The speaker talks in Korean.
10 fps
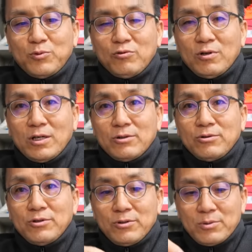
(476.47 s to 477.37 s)

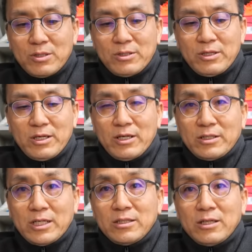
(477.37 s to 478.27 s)
불구하고
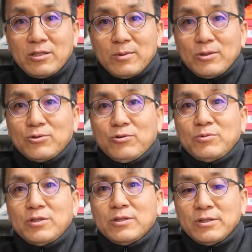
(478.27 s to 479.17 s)
크게 잔디 상태만
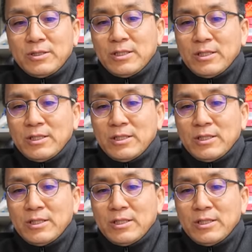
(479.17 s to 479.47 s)
좋으면